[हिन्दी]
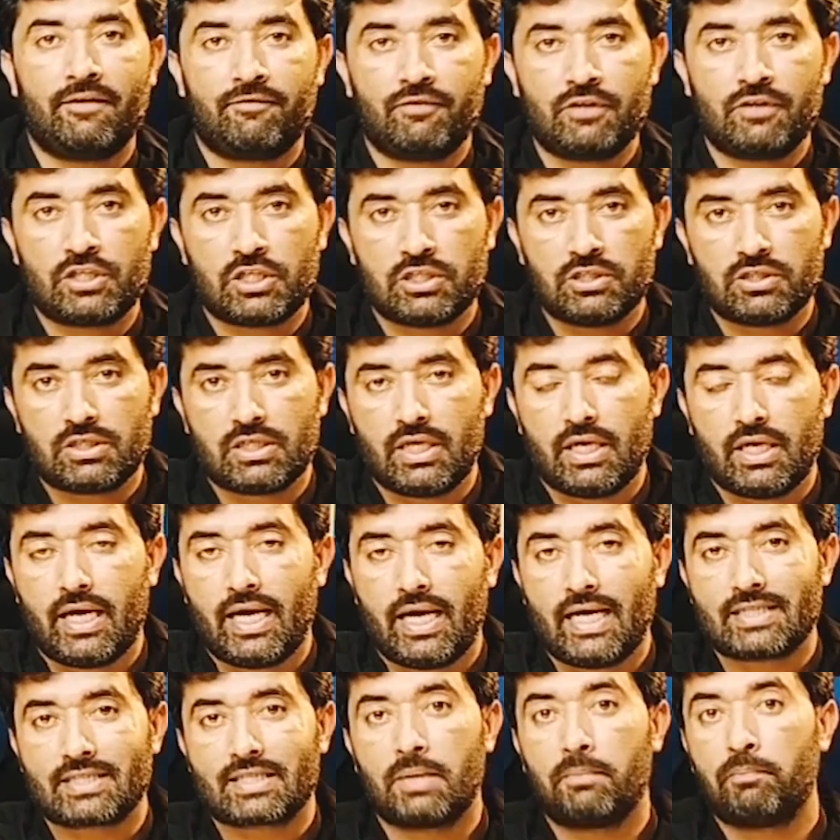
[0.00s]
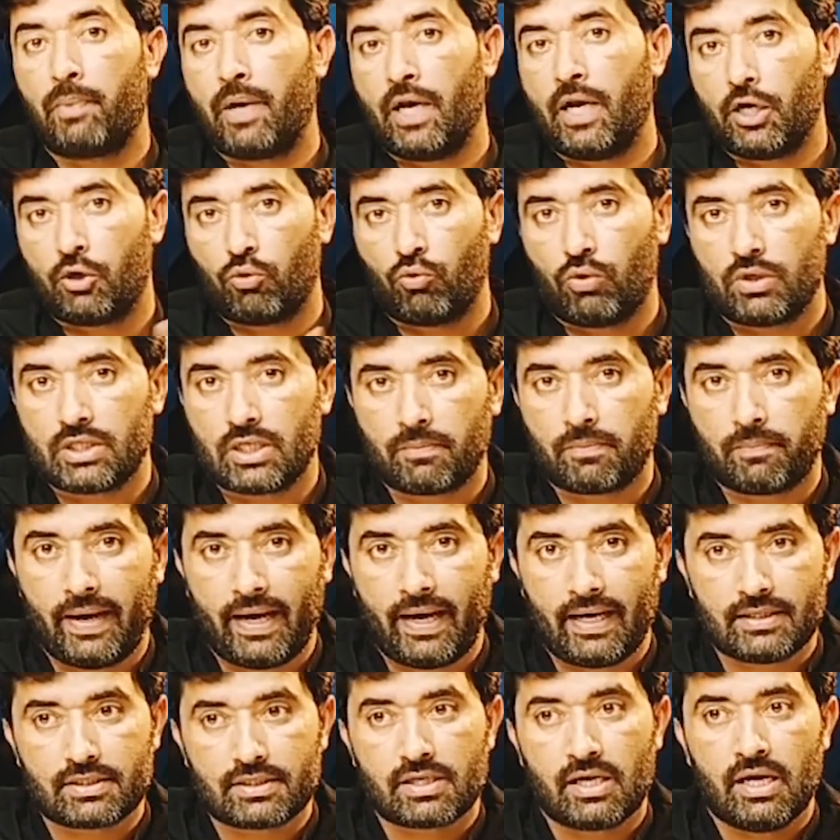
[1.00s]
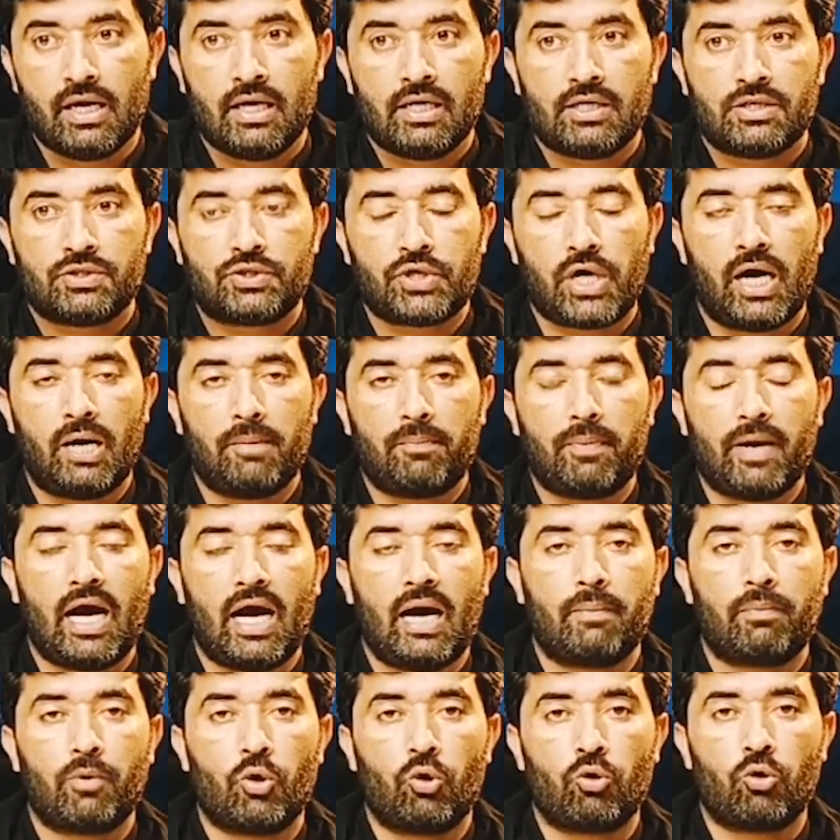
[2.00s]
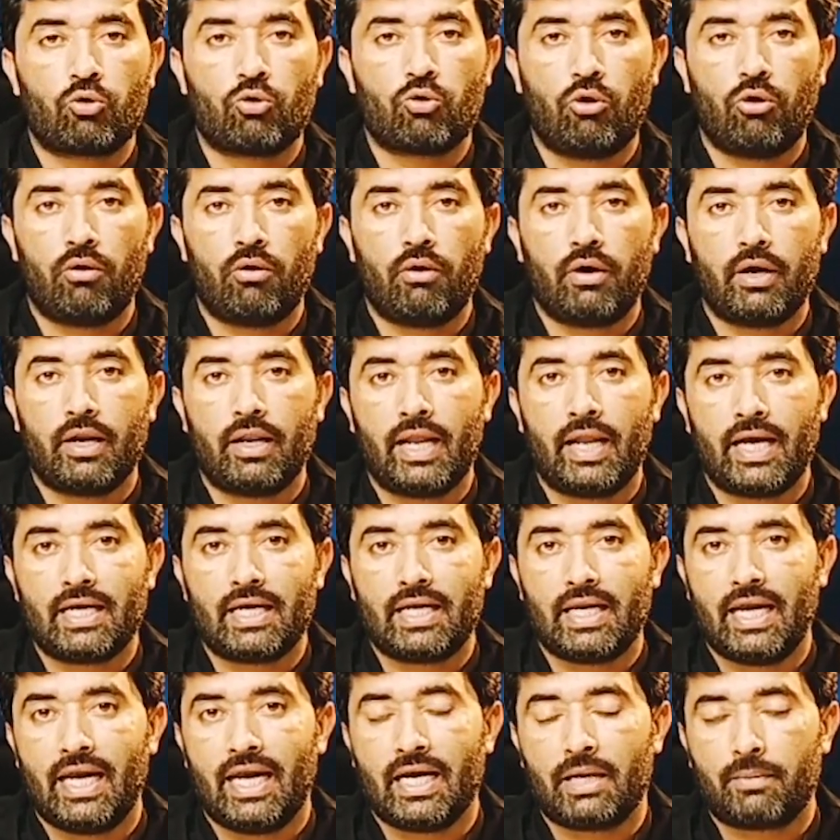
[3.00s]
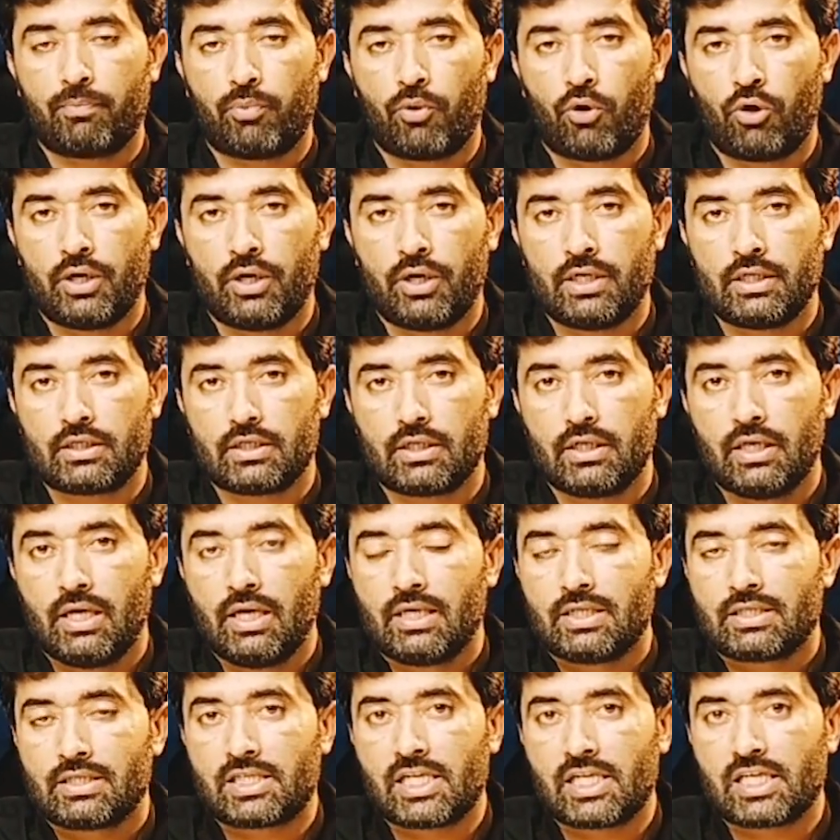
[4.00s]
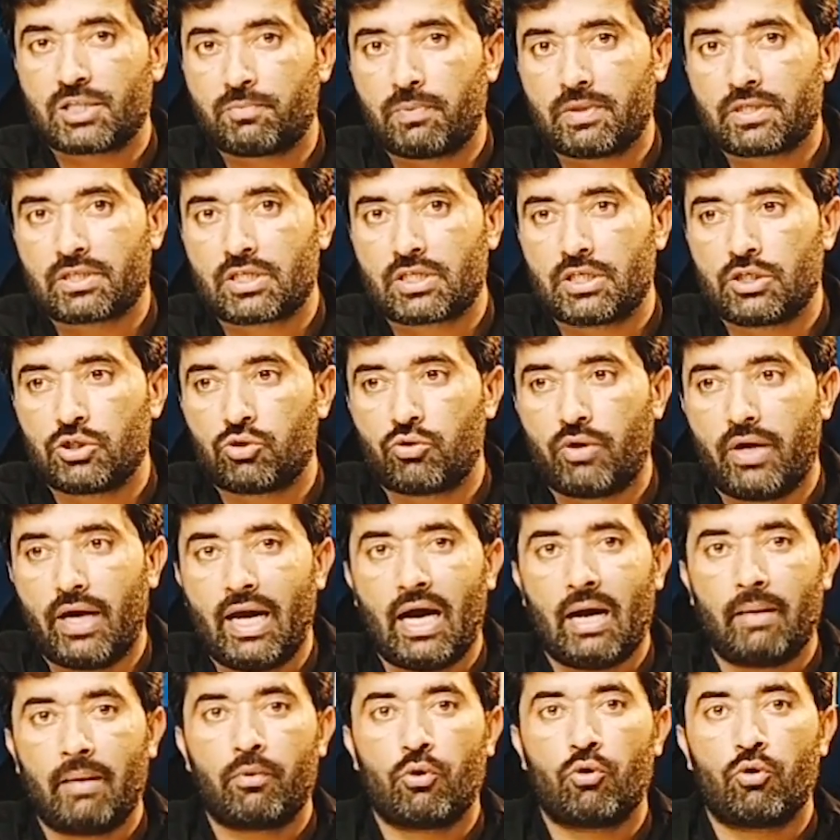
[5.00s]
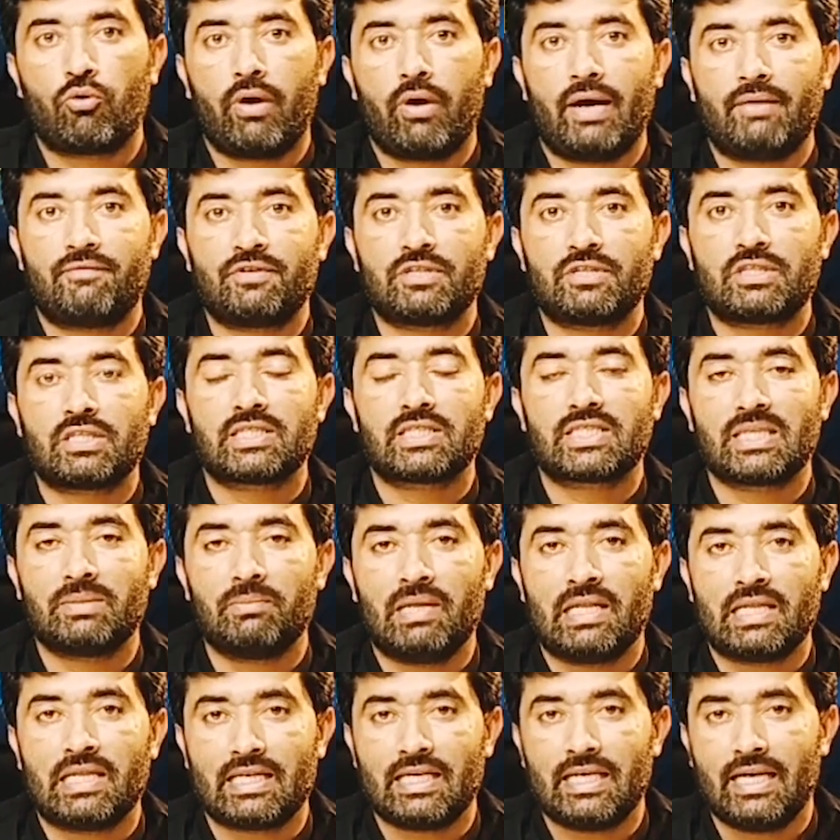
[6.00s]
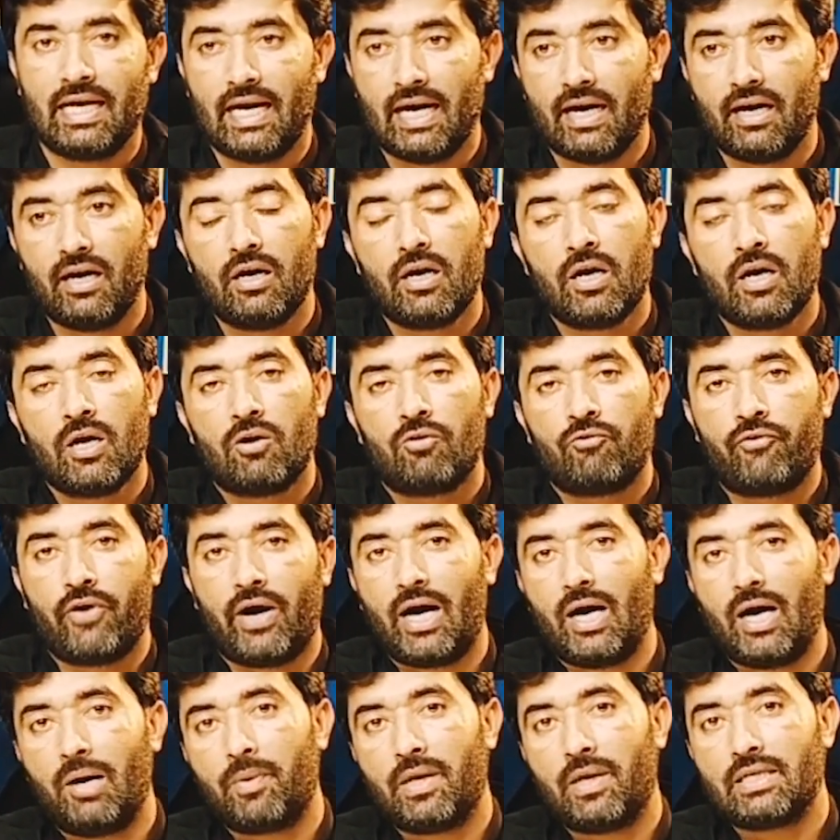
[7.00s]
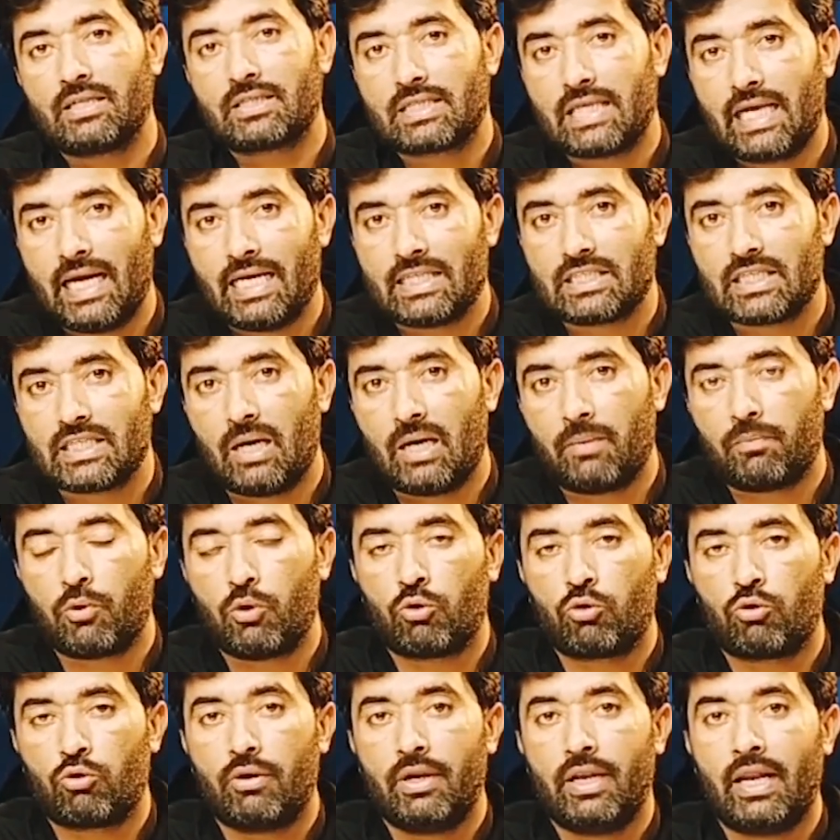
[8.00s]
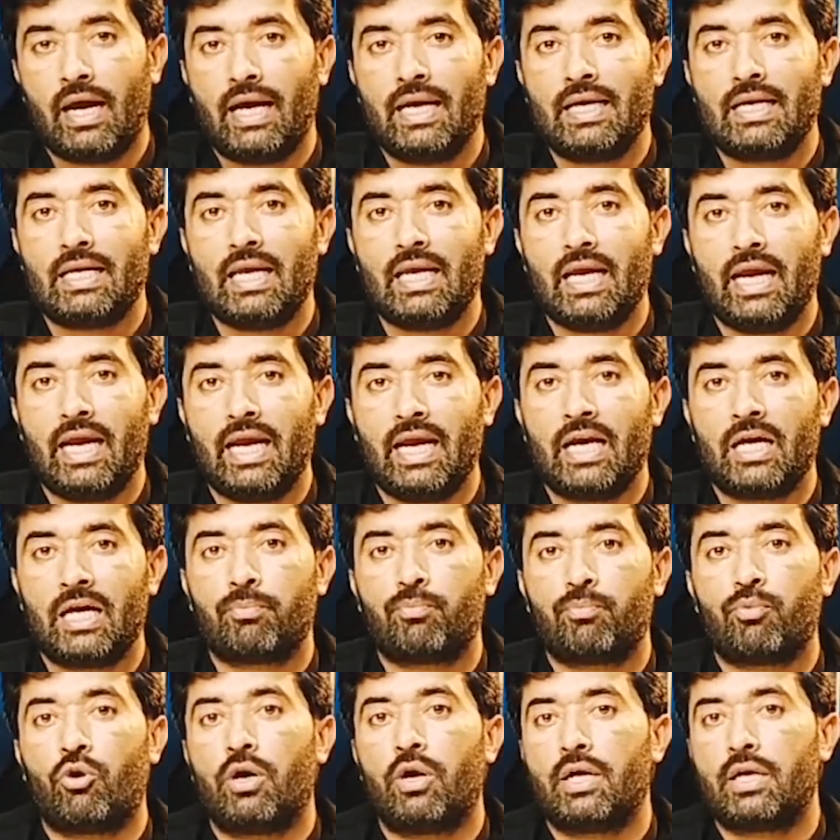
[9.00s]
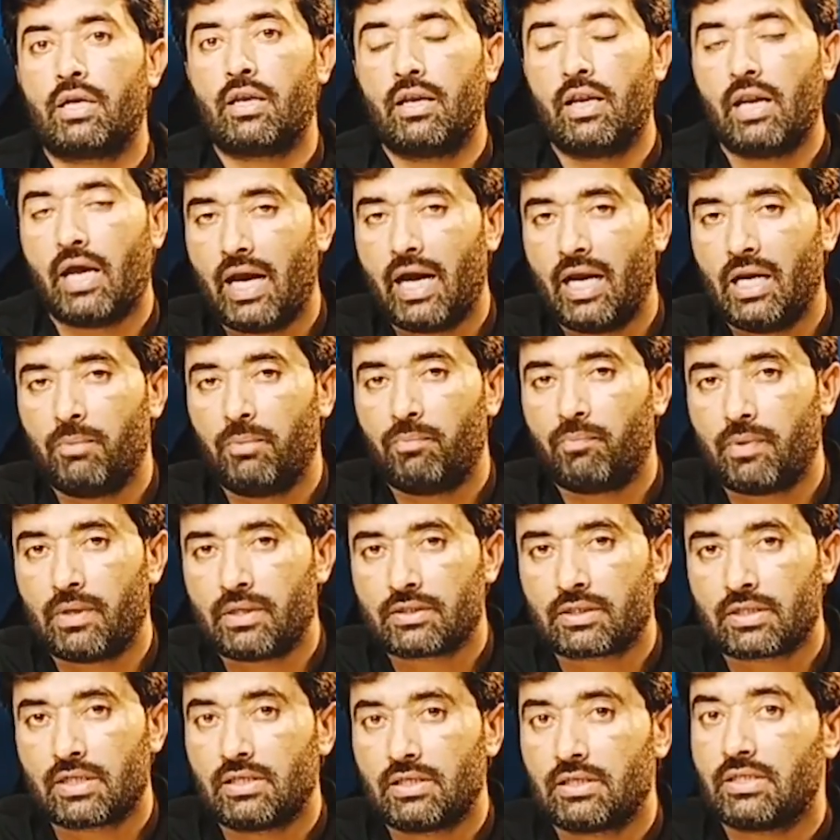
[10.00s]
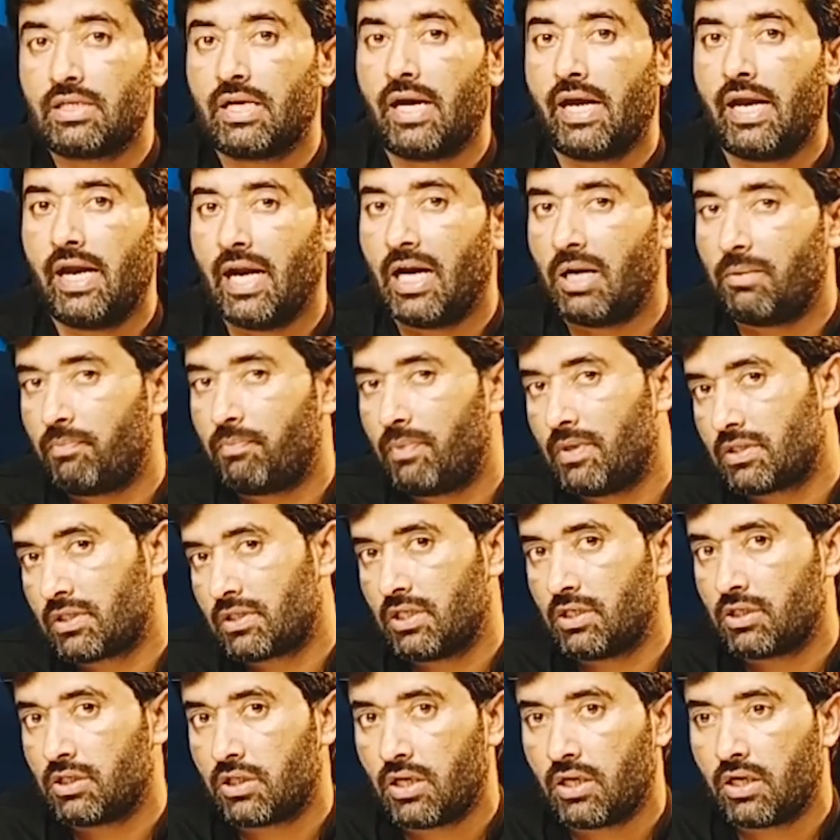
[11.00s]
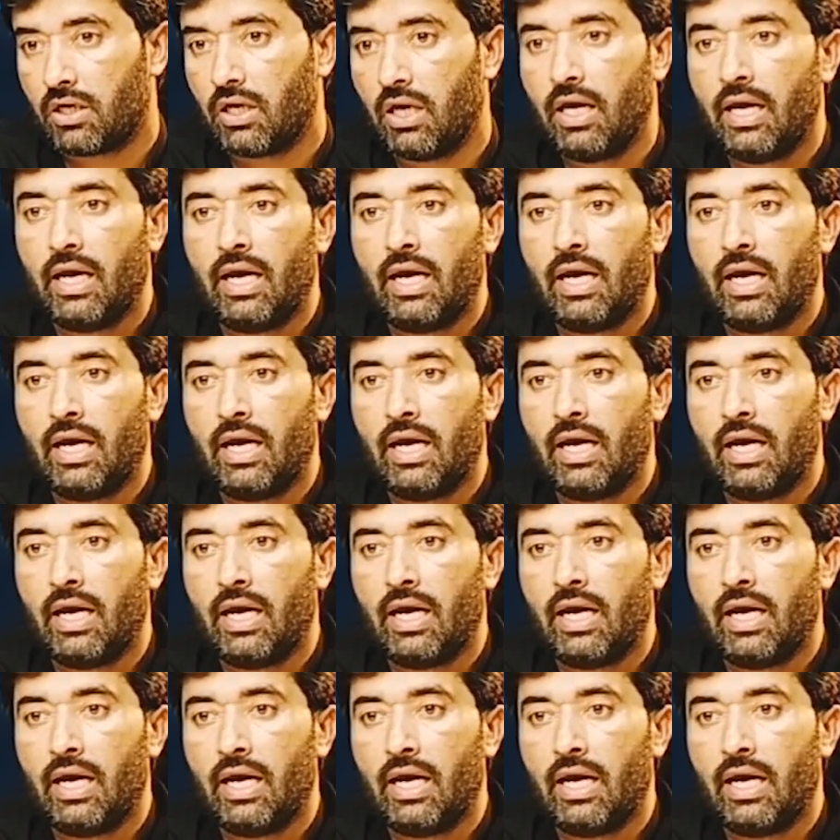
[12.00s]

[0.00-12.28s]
एफिशिएंसी एज़ कम्पेयर टू अदर ब्रांड्स जहाँ पे आप लोगों को 98.6 परसेंट जो है आप लोगों को एफिशिएंसी मिलती है वहाँ पे सहज आप लोगों को 98.9 परसेंट या 8 परसेंट तक